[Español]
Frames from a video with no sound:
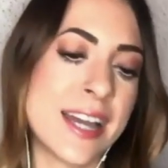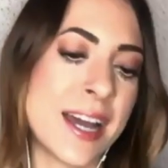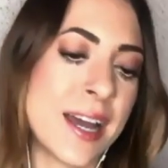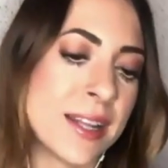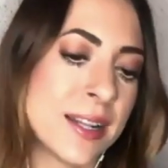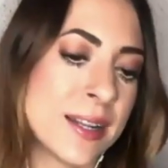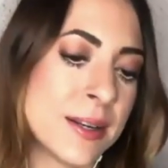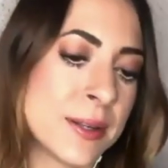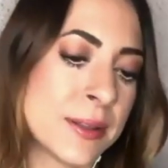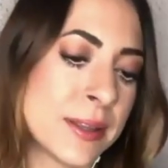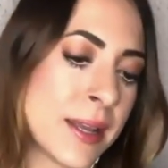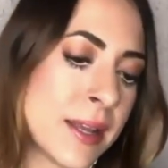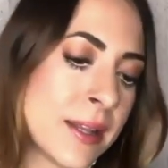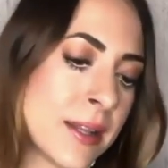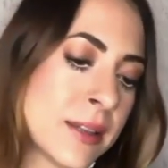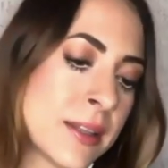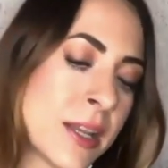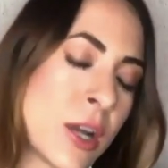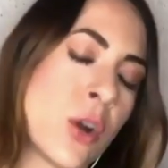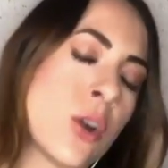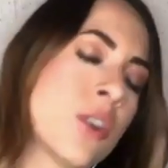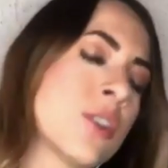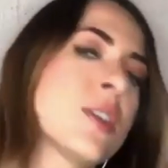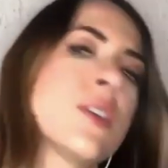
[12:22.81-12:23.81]
Ya te,
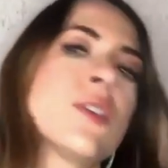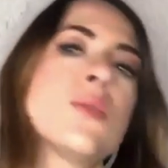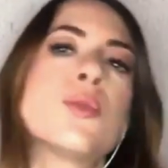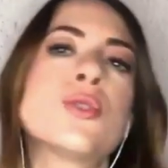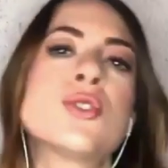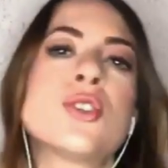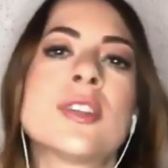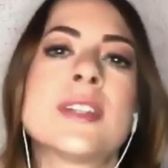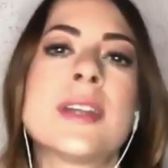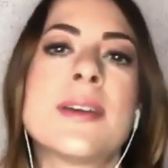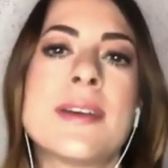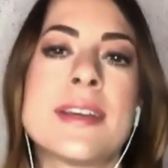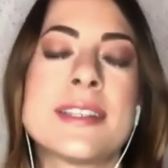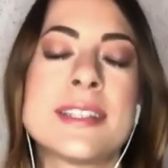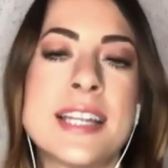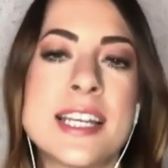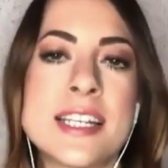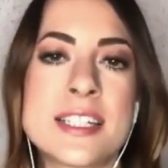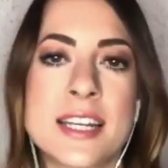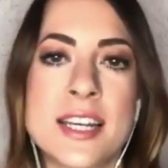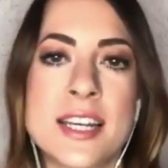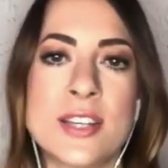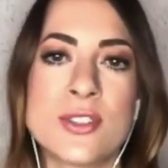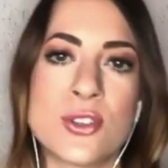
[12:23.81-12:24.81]
te, conocemos mucho a través de
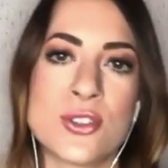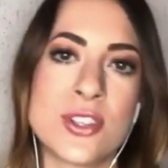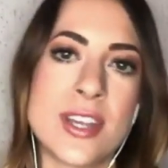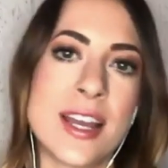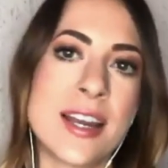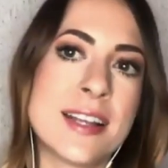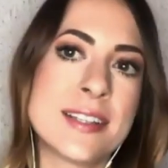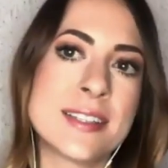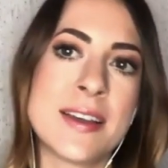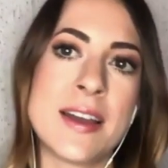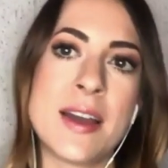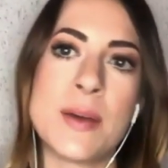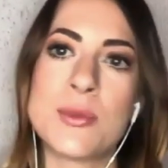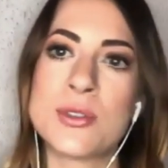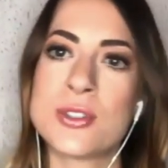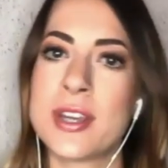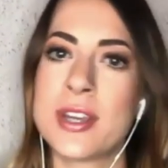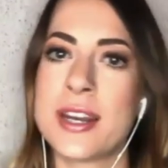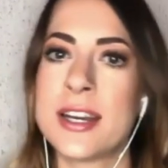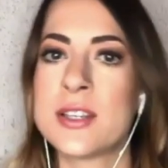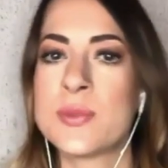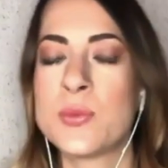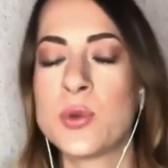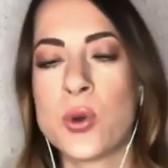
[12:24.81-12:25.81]
las redes sociales, sabemos
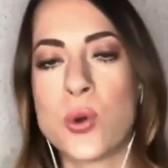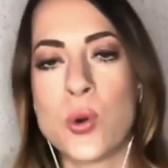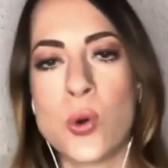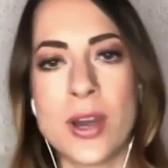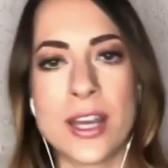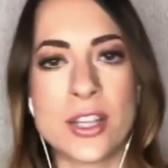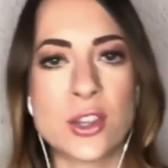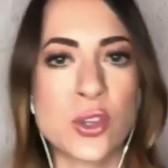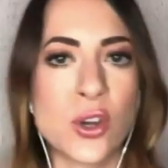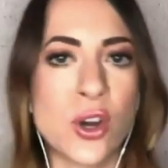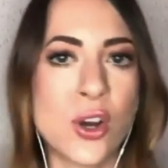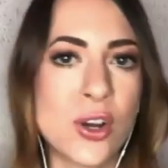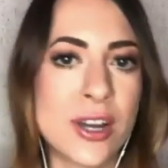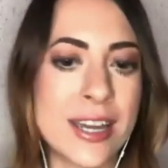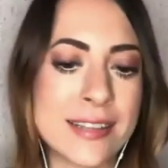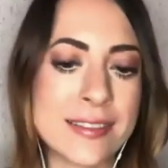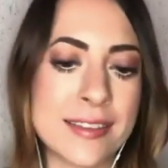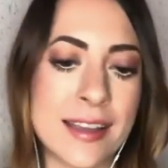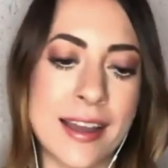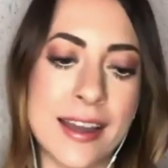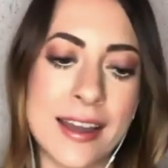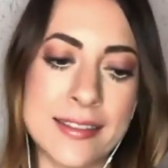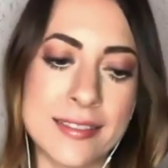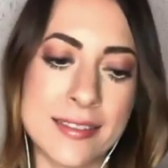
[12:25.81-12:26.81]
que eres muy juguetón, que
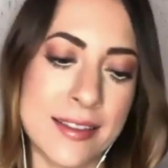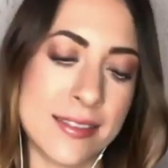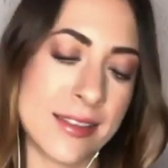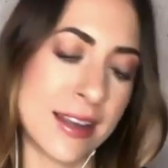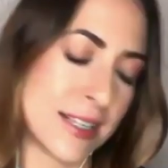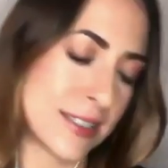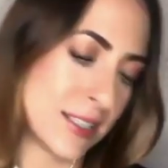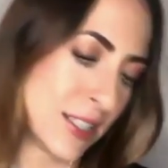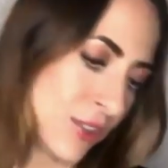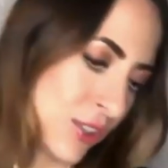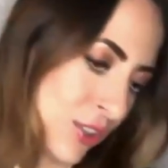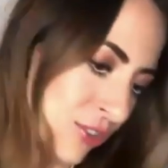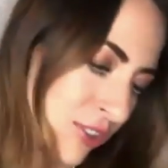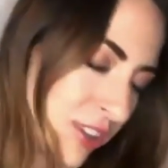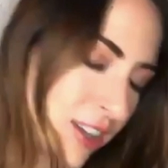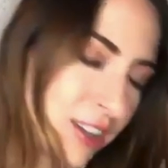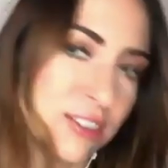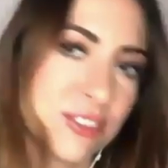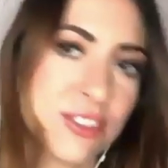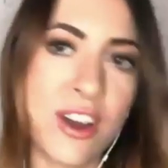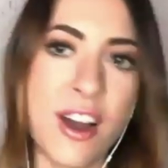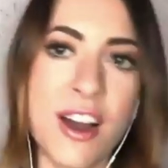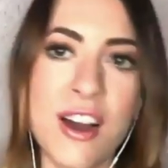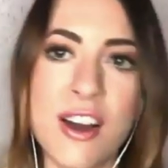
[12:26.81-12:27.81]
te encanta andar haciendo
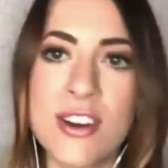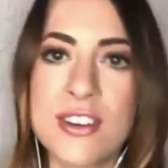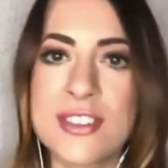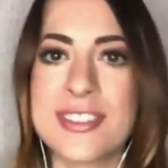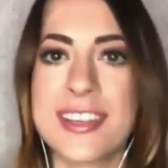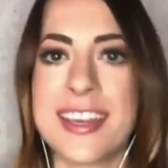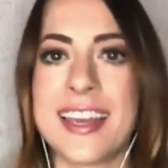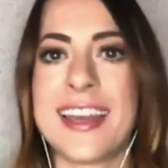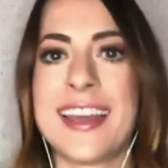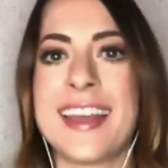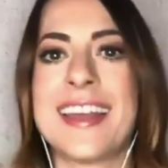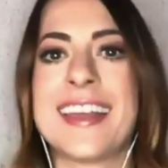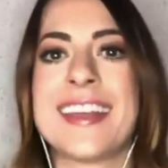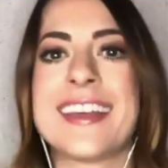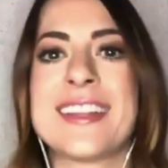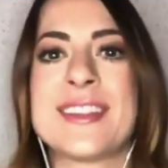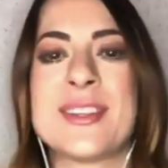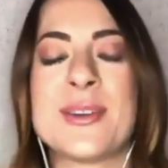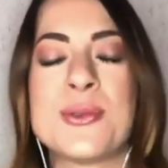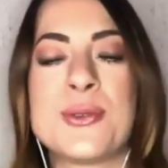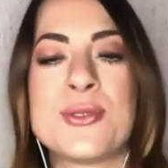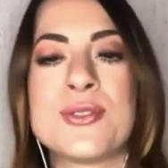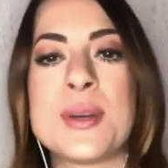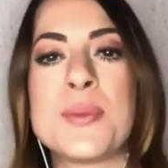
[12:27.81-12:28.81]
TikToks, que, que
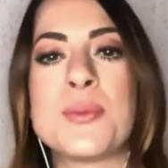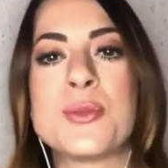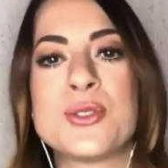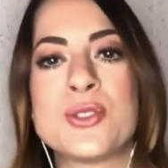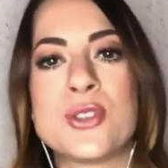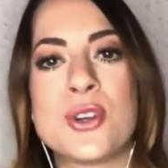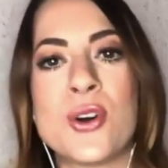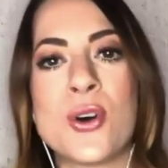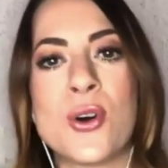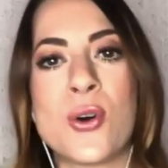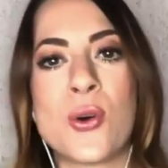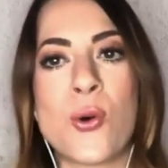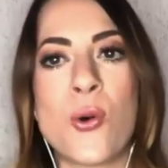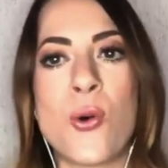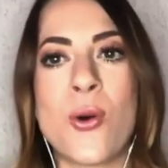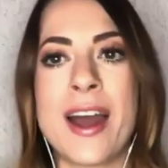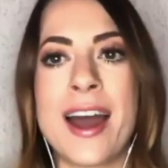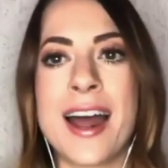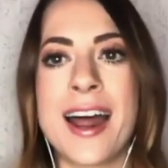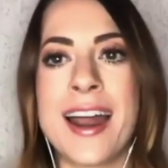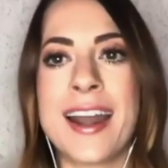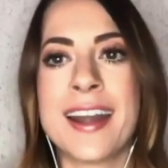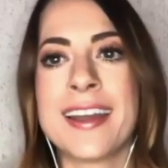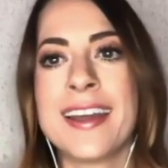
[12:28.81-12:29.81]
te gusta mucho
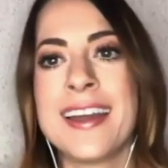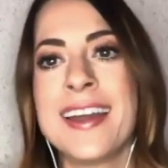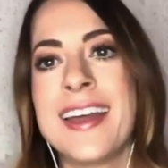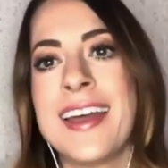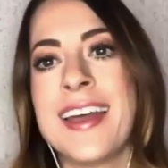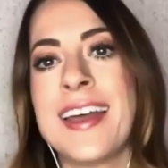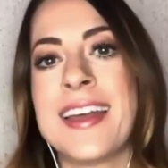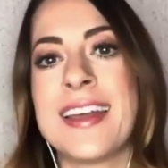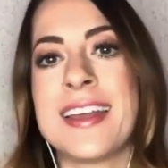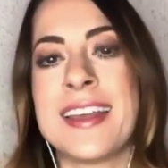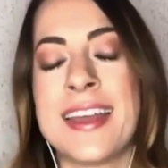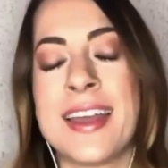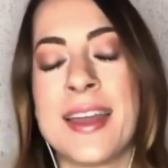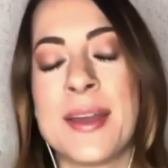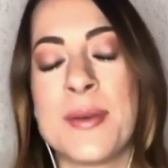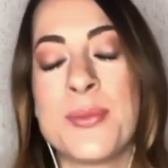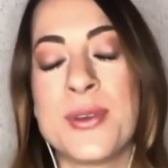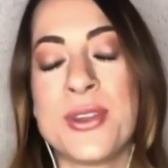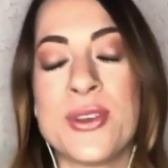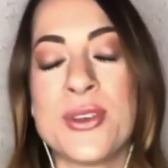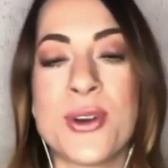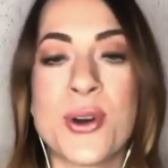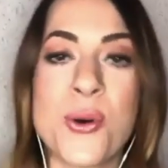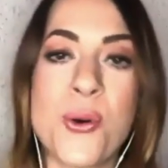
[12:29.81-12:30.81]
jugar eh,
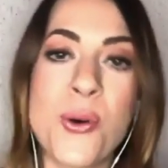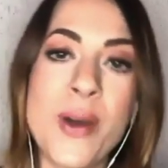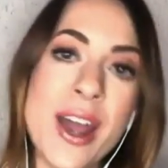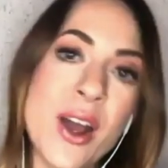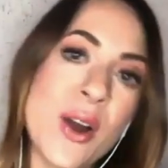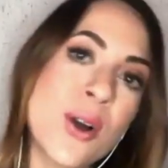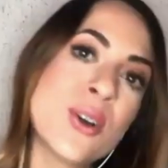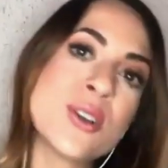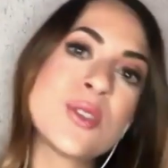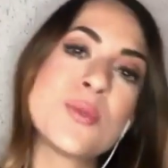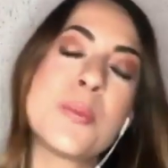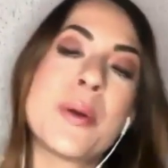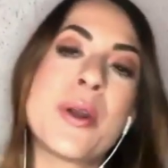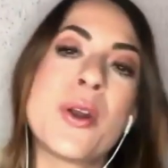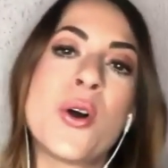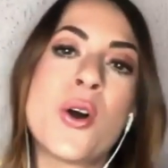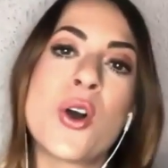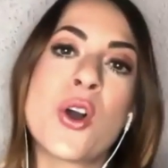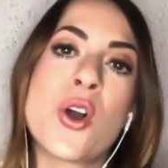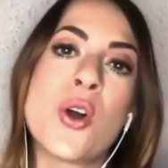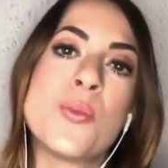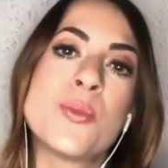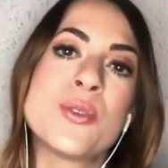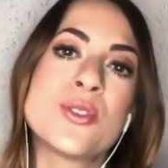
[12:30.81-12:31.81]
videojuegos,
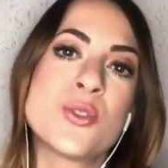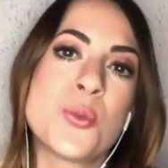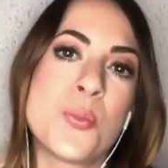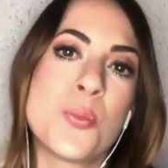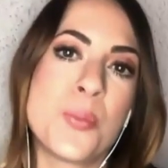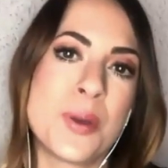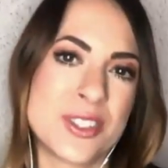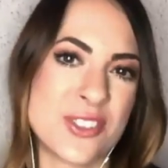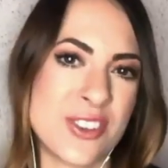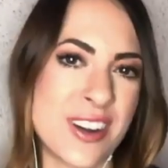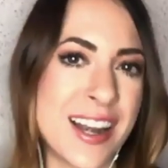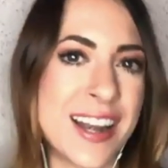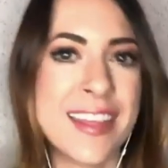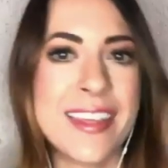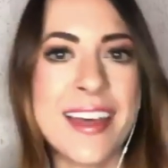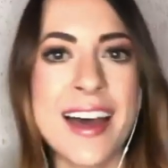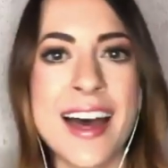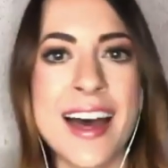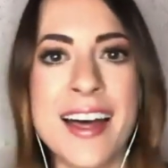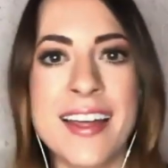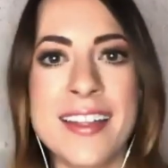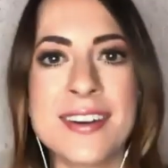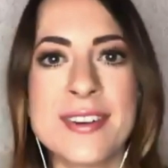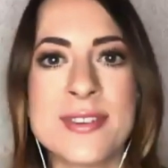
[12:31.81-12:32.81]
pero ¿cómo es tu
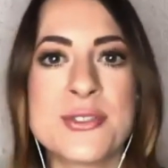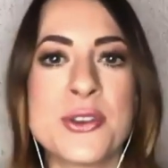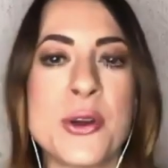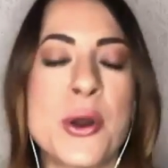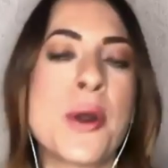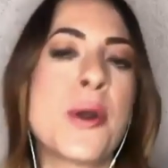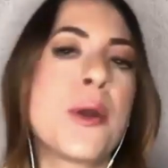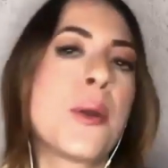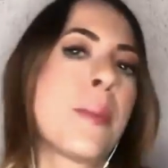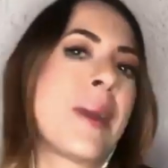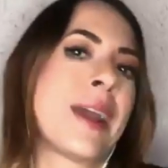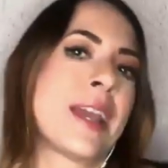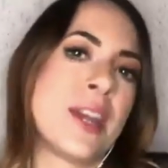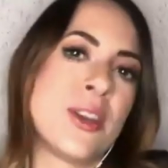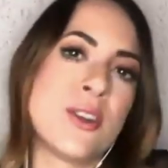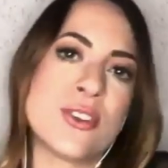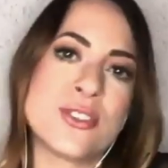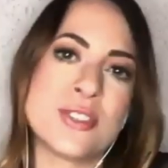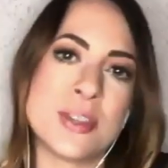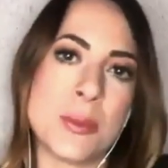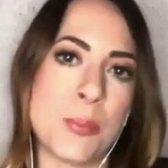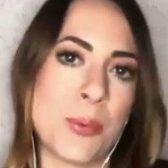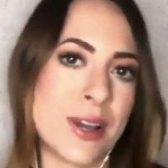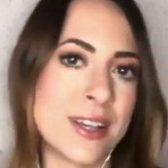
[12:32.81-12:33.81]
personalidad? Yo no me
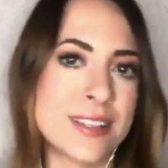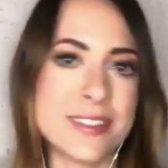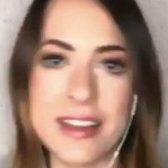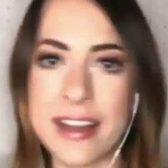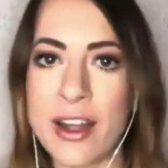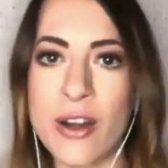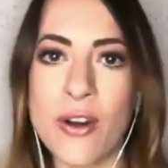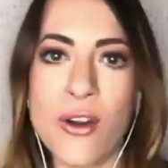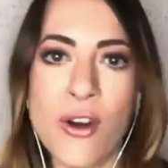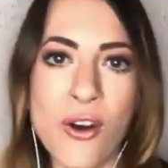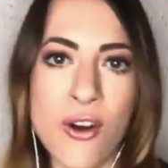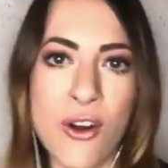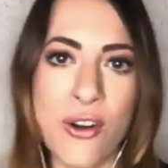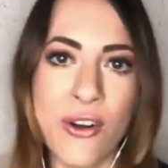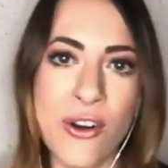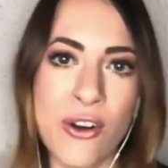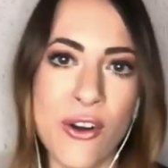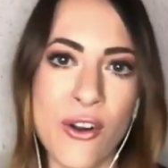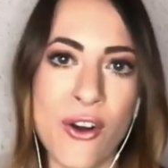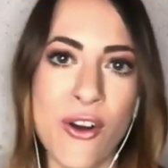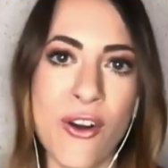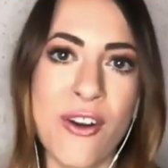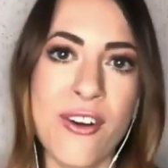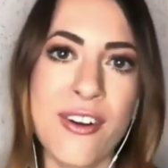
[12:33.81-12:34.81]
imagino si puedes ser enojón o
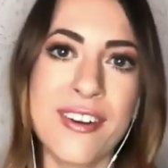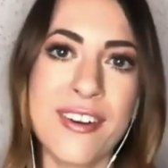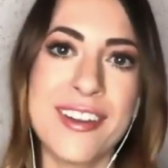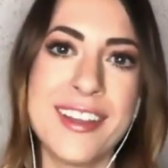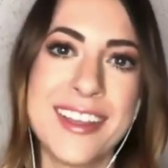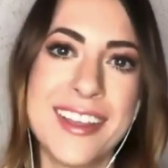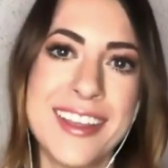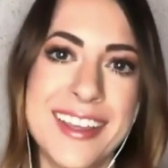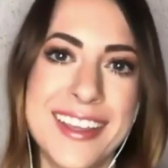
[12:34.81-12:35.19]
no.